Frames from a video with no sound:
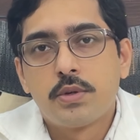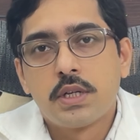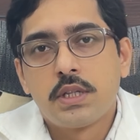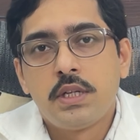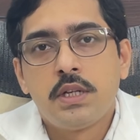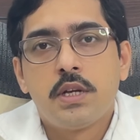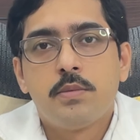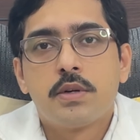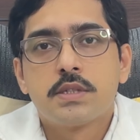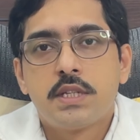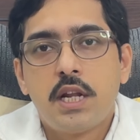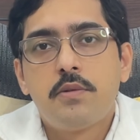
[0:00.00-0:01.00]
প্রকৃতির এবং
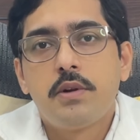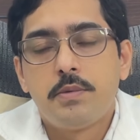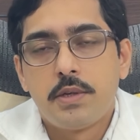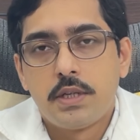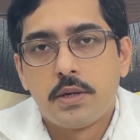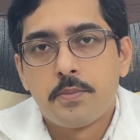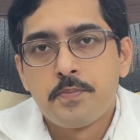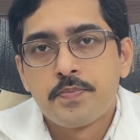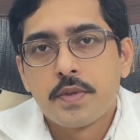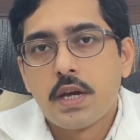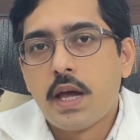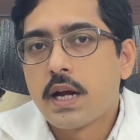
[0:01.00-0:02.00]
সেলফ লিমিটিং
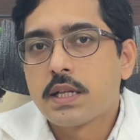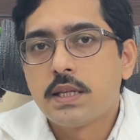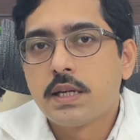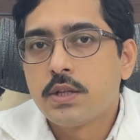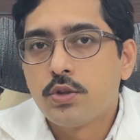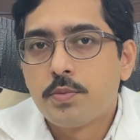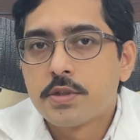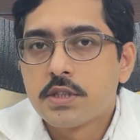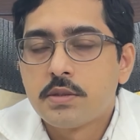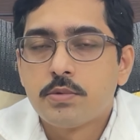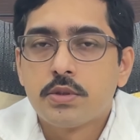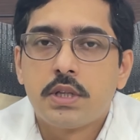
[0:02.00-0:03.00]
এক থেকে দু
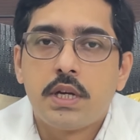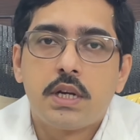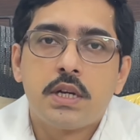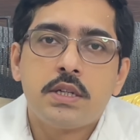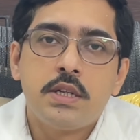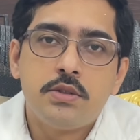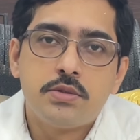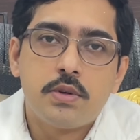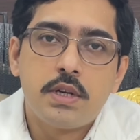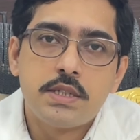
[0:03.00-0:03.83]
মাসের মধ্যে এটা ইউজুয়ালি